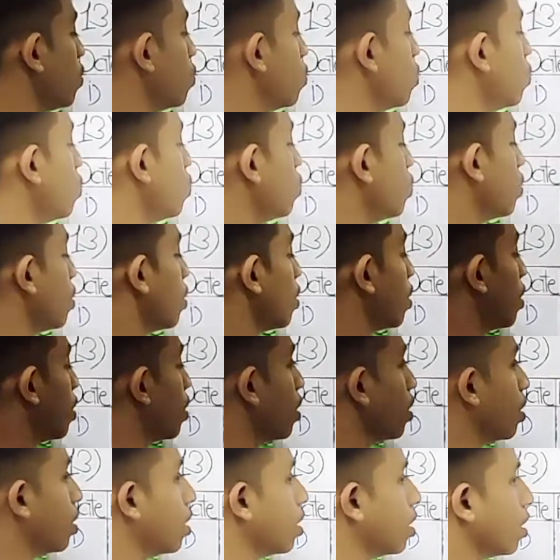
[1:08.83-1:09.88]
टू
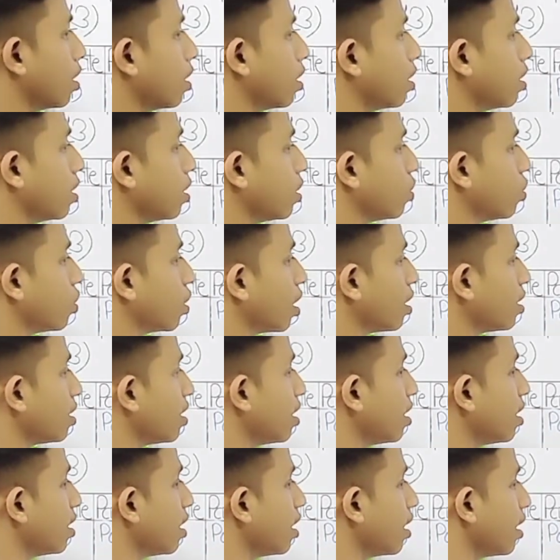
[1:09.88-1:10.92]
चेक
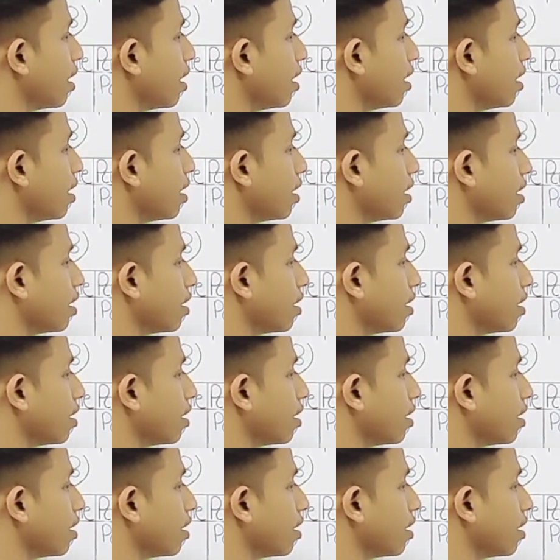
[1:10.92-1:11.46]
दे रहा है